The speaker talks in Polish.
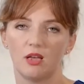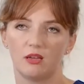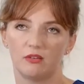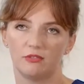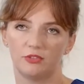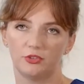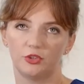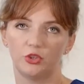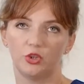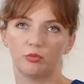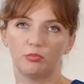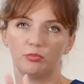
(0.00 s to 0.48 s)

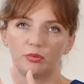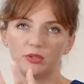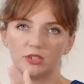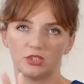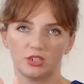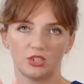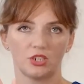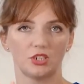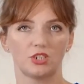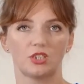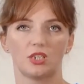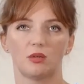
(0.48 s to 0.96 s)

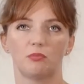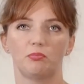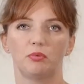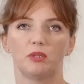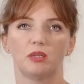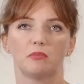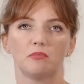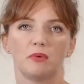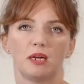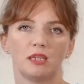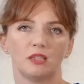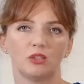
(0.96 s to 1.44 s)
wydobycie się
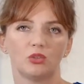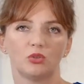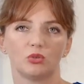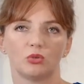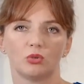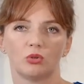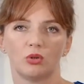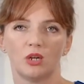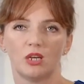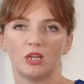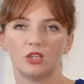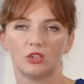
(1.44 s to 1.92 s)

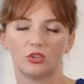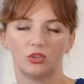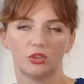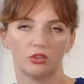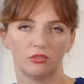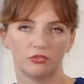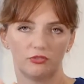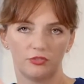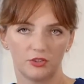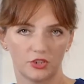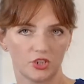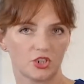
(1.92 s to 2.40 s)
pigmentu do
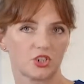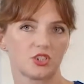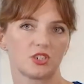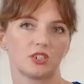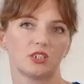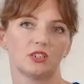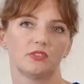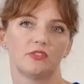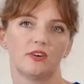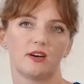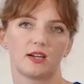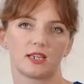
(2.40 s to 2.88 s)
wyższych
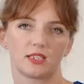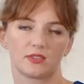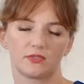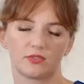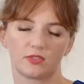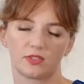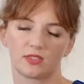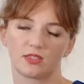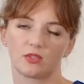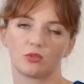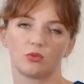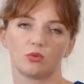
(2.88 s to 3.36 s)

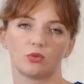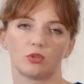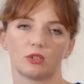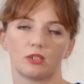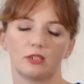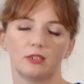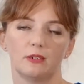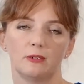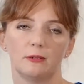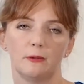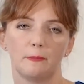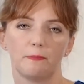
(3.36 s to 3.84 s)
warstw
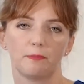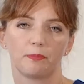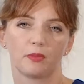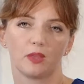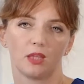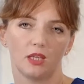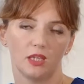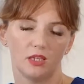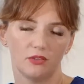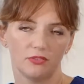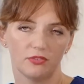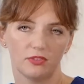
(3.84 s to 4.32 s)
skóry.
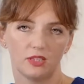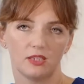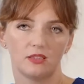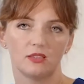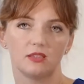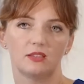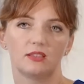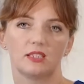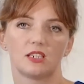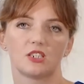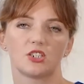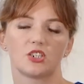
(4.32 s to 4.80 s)
I wtedy
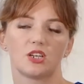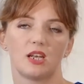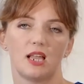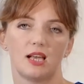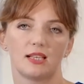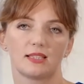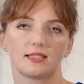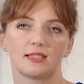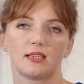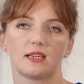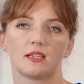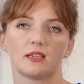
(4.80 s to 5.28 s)
też
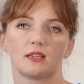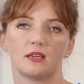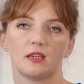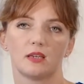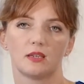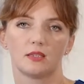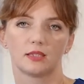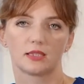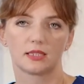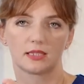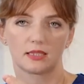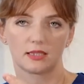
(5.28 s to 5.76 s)
laser
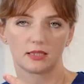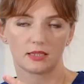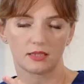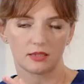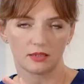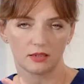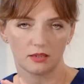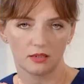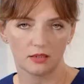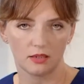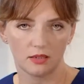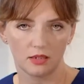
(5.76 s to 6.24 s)
z
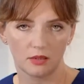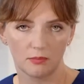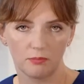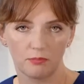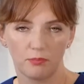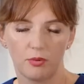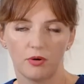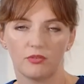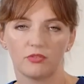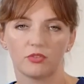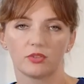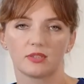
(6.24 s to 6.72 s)

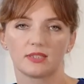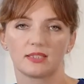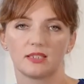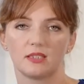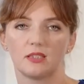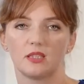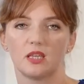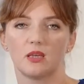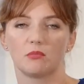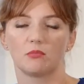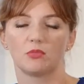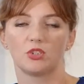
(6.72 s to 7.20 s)

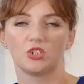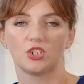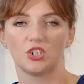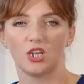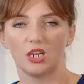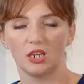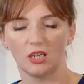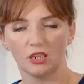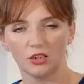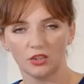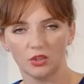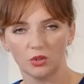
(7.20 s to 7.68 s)
powodzeniem
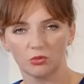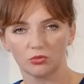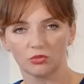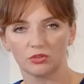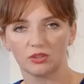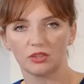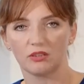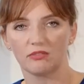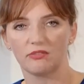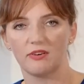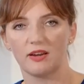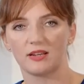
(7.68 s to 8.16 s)
sięgnął do
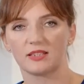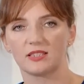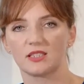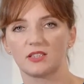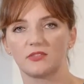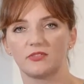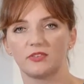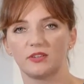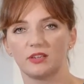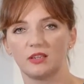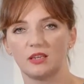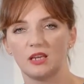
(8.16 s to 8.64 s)
tej
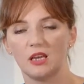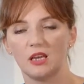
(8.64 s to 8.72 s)
warstwy,